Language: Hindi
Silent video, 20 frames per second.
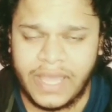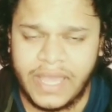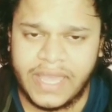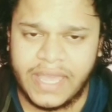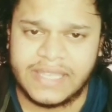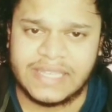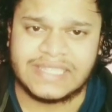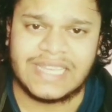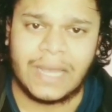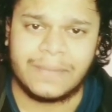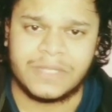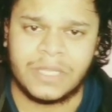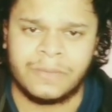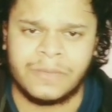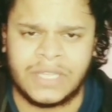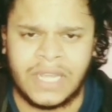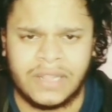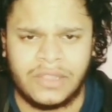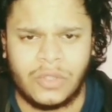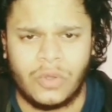लेके जैसा आप
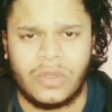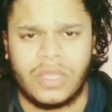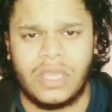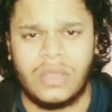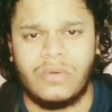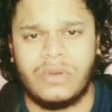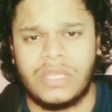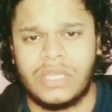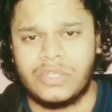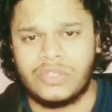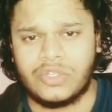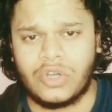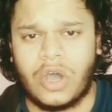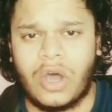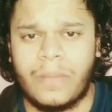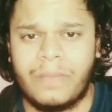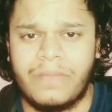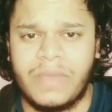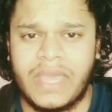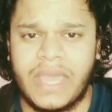सब जानते हो कि उनकी
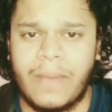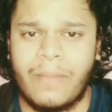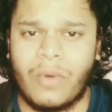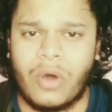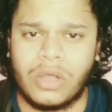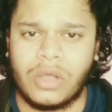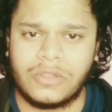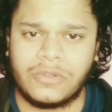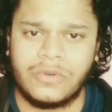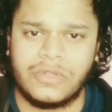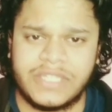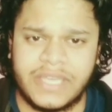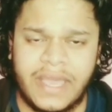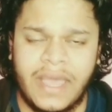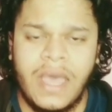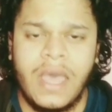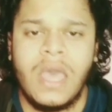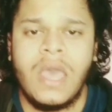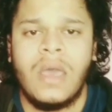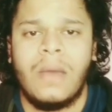जॉब भी है बहुत कुछ है